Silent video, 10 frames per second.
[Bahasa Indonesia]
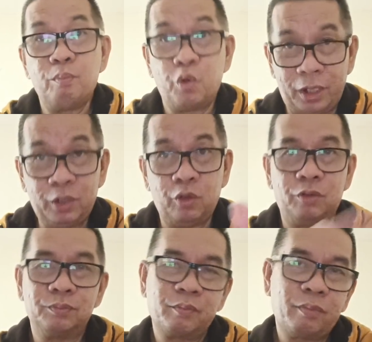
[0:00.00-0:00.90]

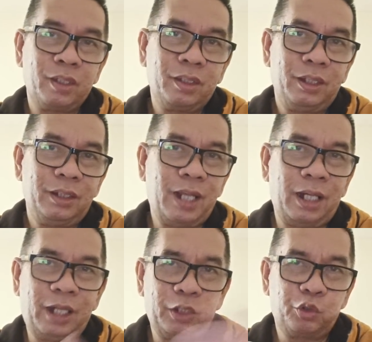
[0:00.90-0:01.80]
Moreno
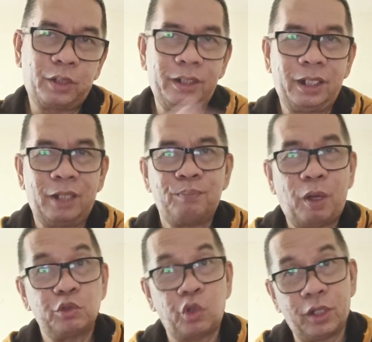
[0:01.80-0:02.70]
yang dilanjutkan dengan
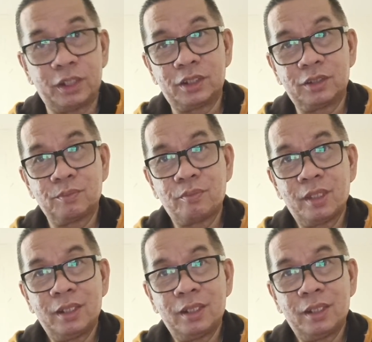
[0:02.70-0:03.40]
Pau Torres